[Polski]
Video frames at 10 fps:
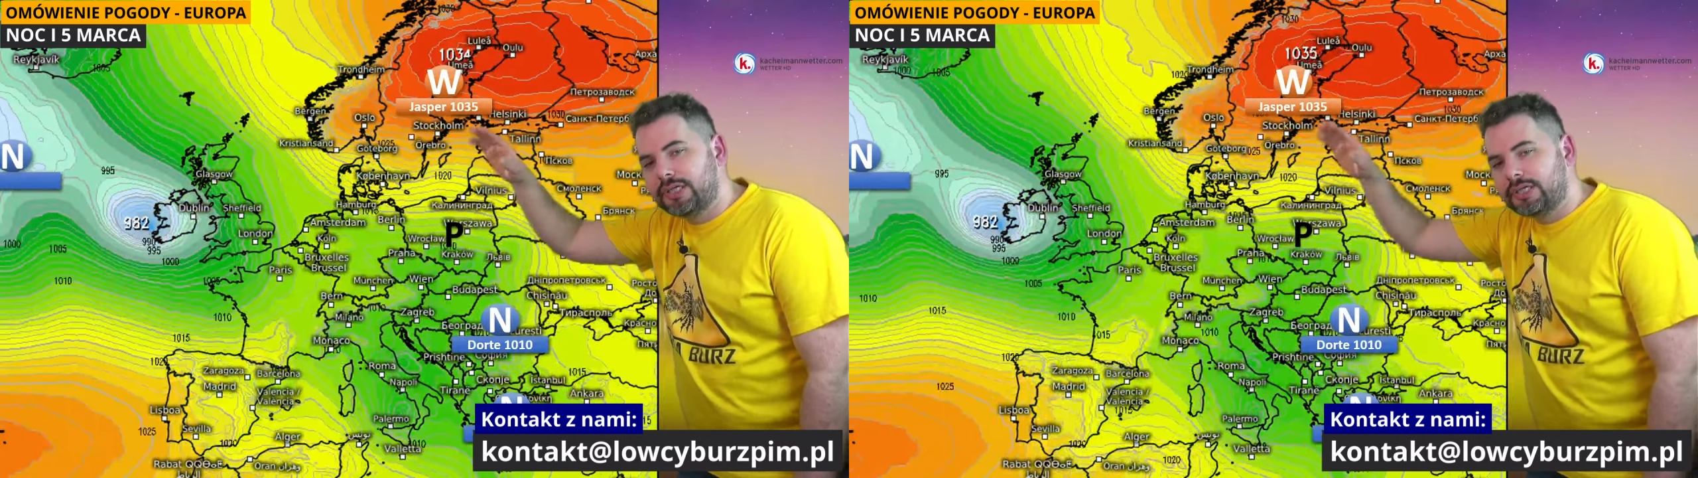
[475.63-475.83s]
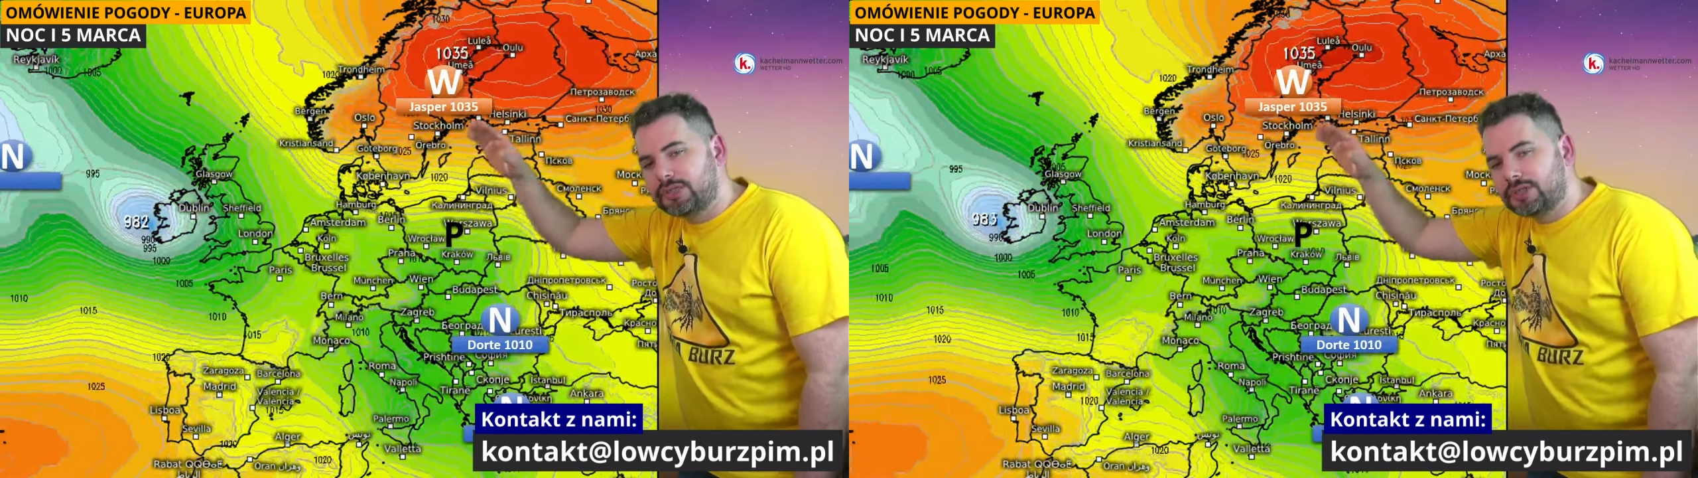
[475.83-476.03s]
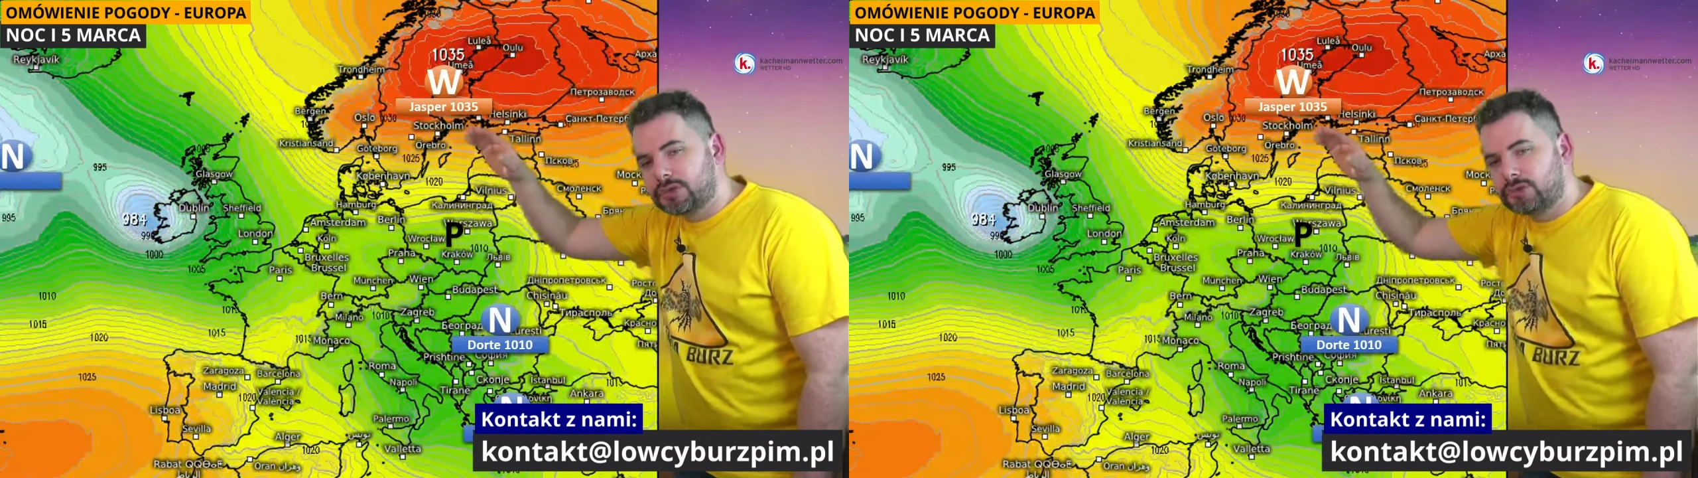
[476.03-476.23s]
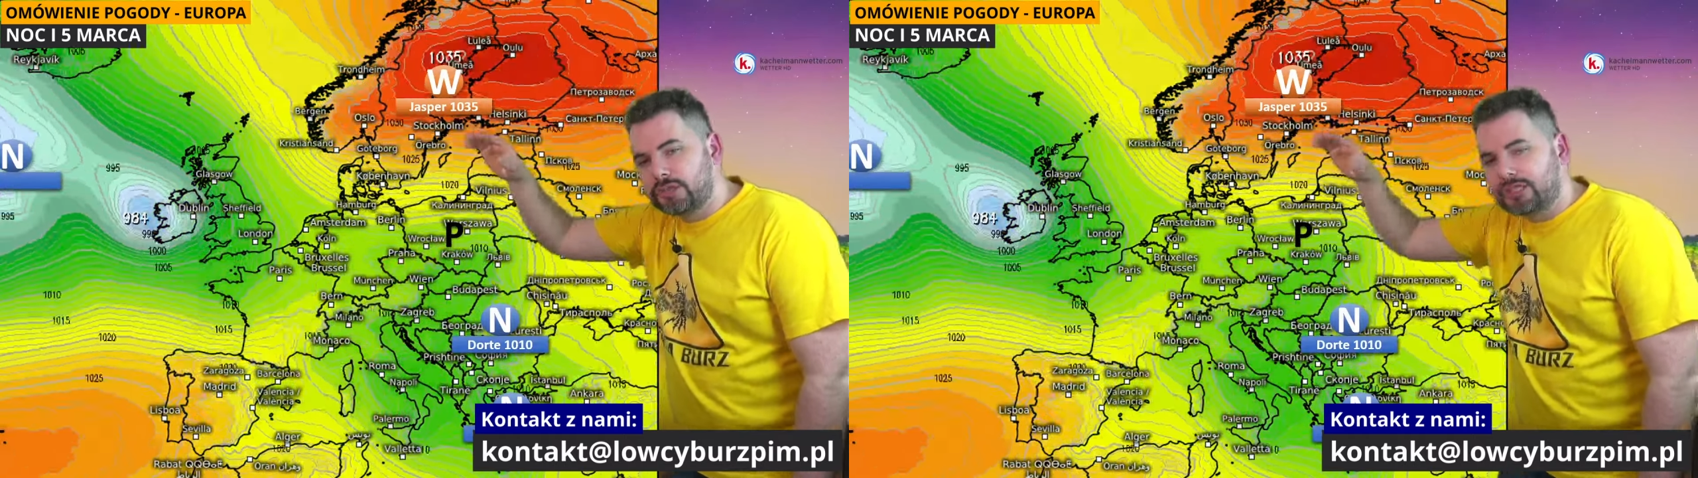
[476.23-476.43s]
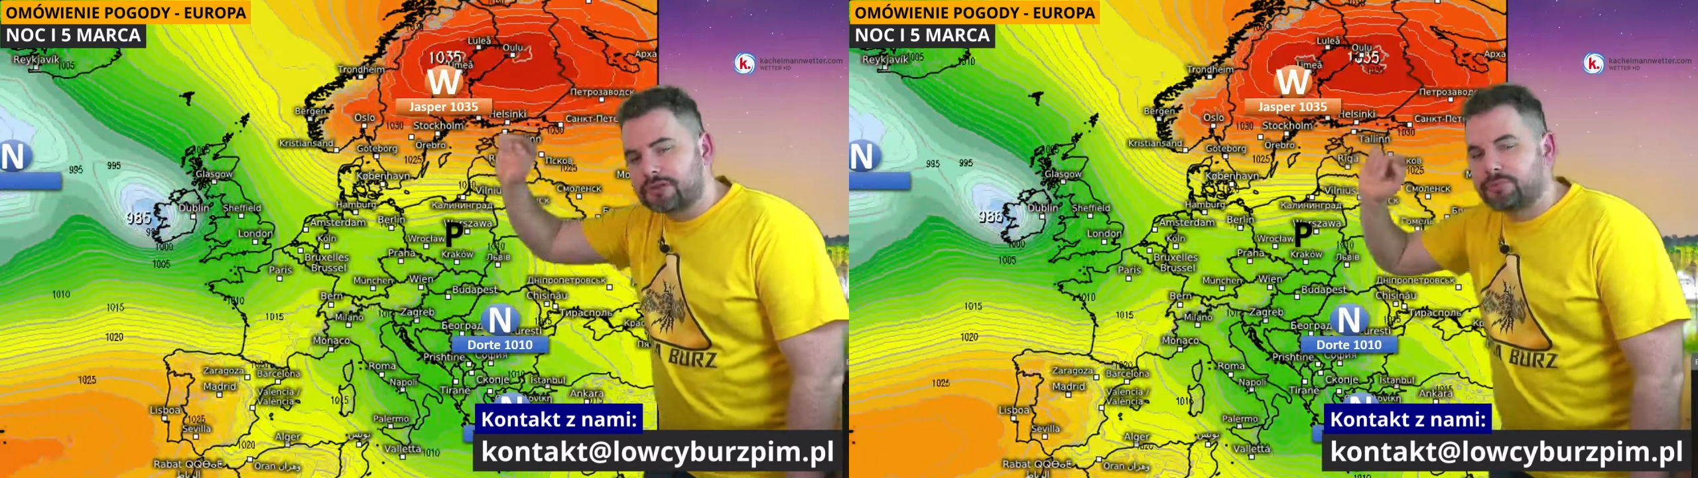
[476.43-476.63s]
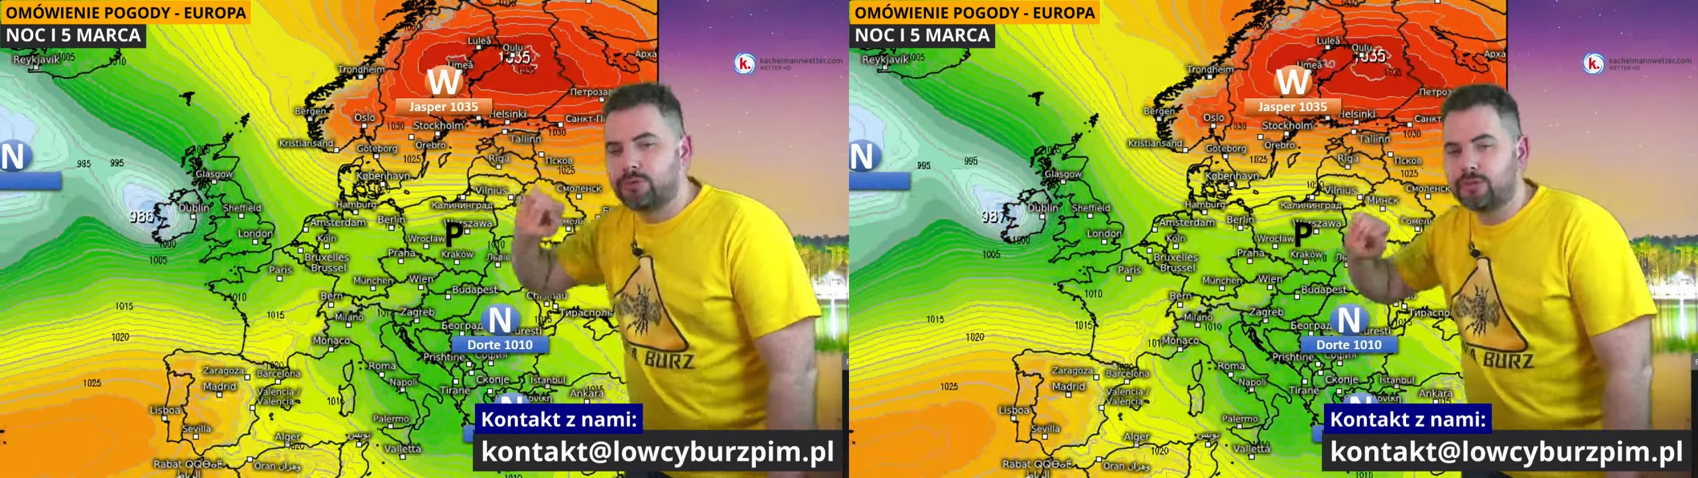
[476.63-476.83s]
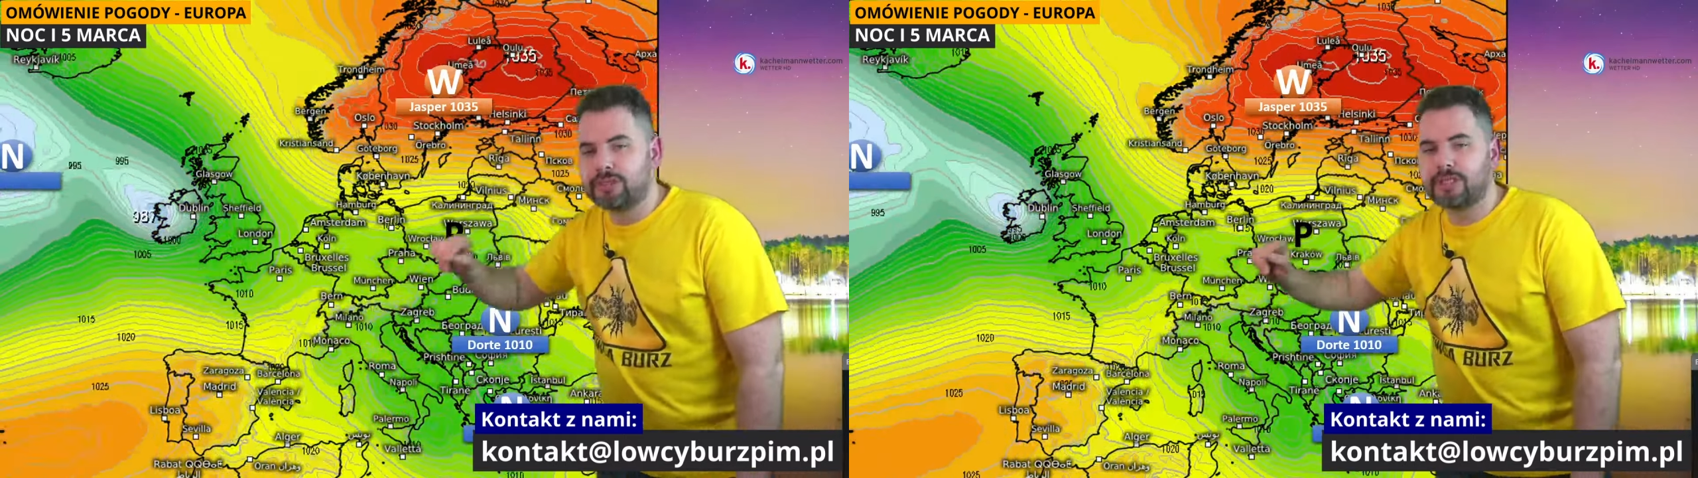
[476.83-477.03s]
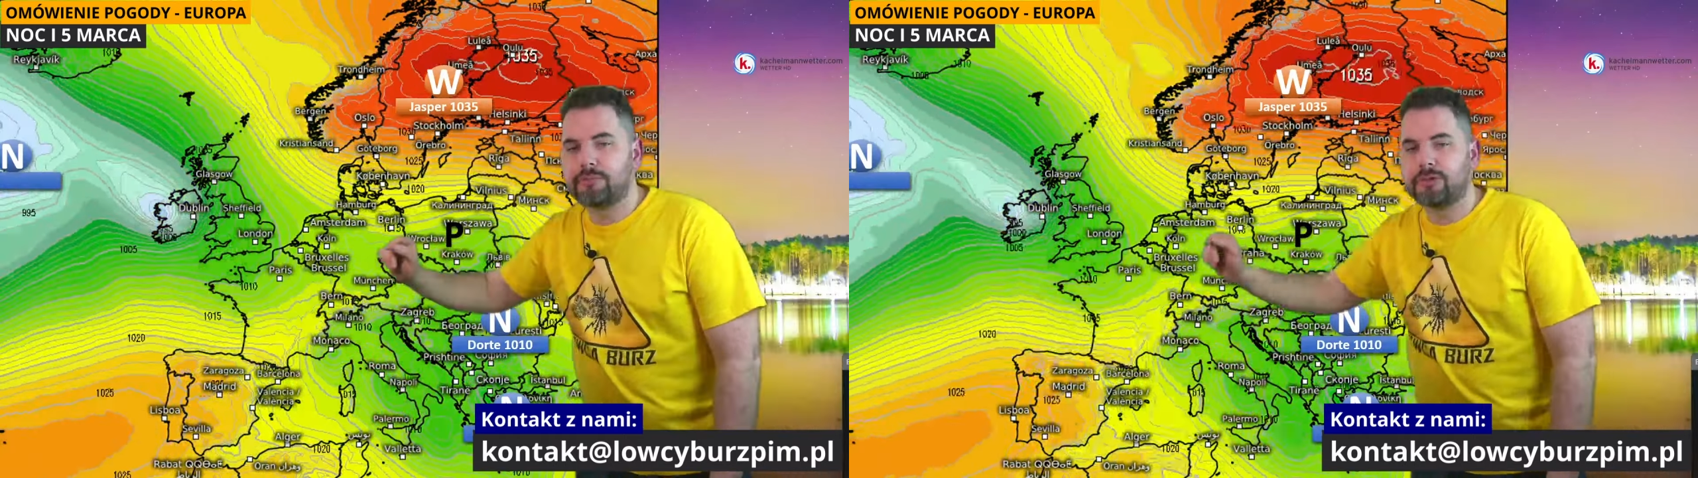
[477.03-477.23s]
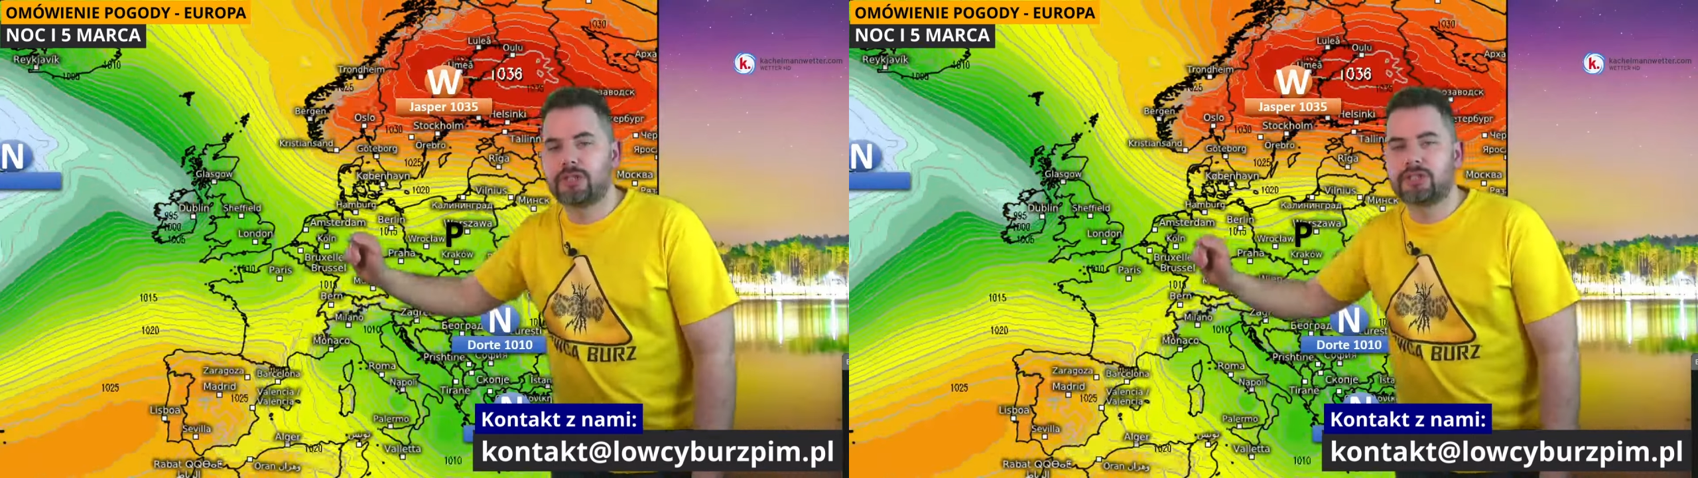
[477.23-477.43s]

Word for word: Gdzieś tutaj nad północne bądź